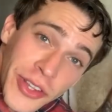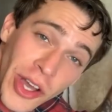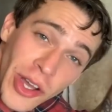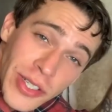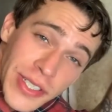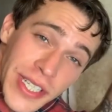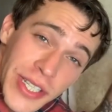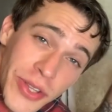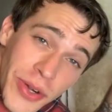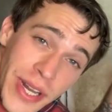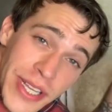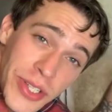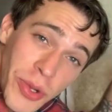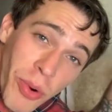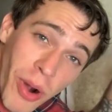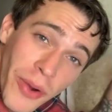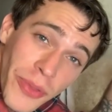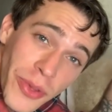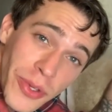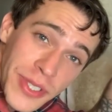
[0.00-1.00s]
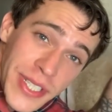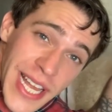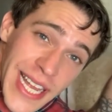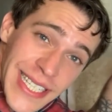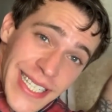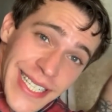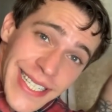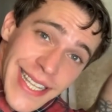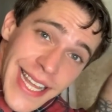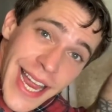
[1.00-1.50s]
2 y 3 cuartos
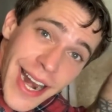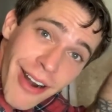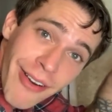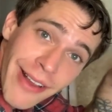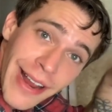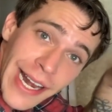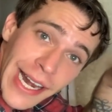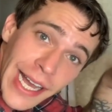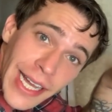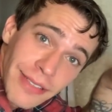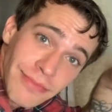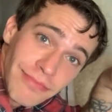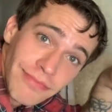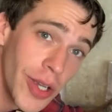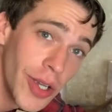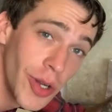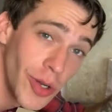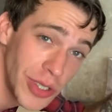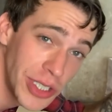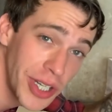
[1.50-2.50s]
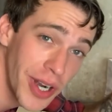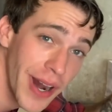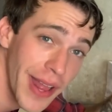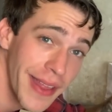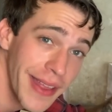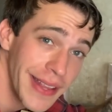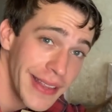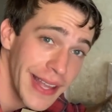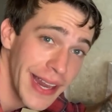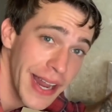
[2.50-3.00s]
tazas de harina,
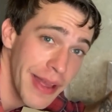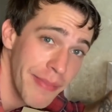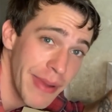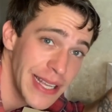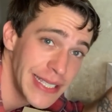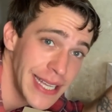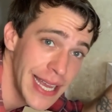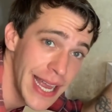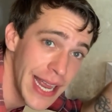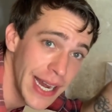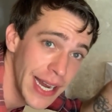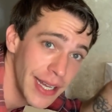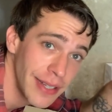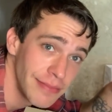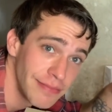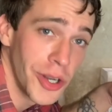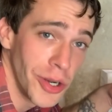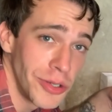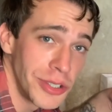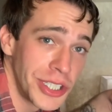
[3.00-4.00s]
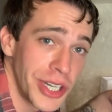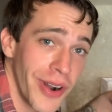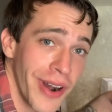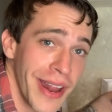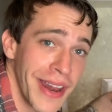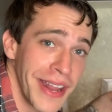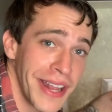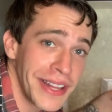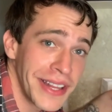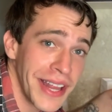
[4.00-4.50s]
cucharadita de maicena,
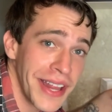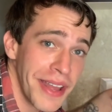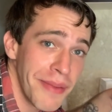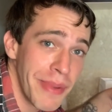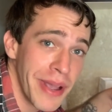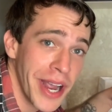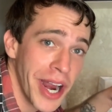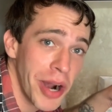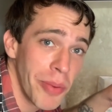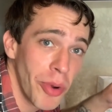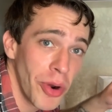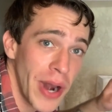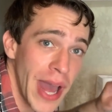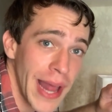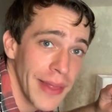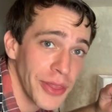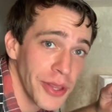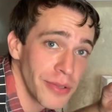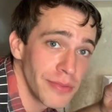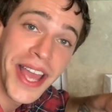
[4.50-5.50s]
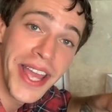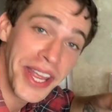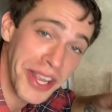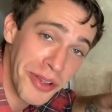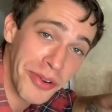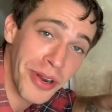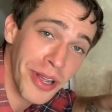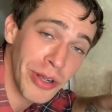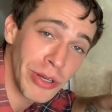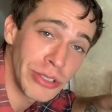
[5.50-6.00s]
cucharadita de bicarbonato y
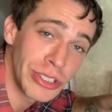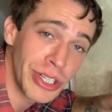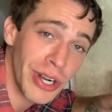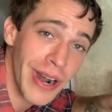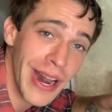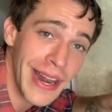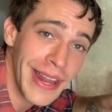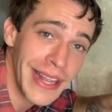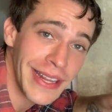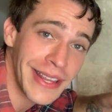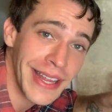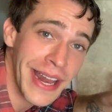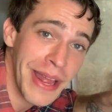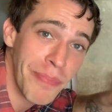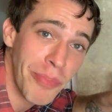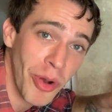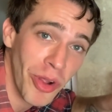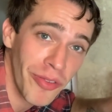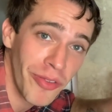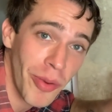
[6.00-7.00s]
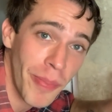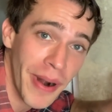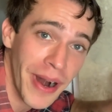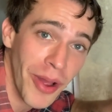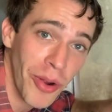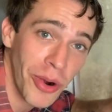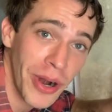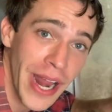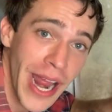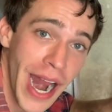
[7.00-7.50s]
una cucharadita de polvo para
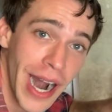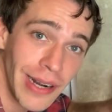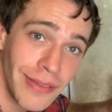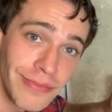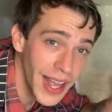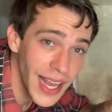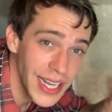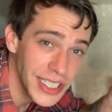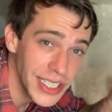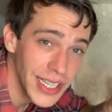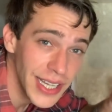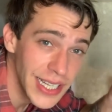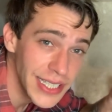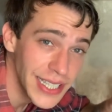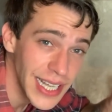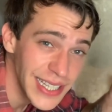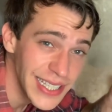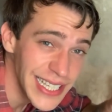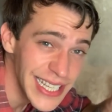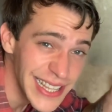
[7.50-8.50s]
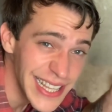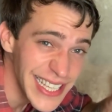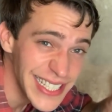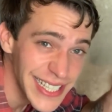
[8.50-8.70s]
hornear. Échale tantita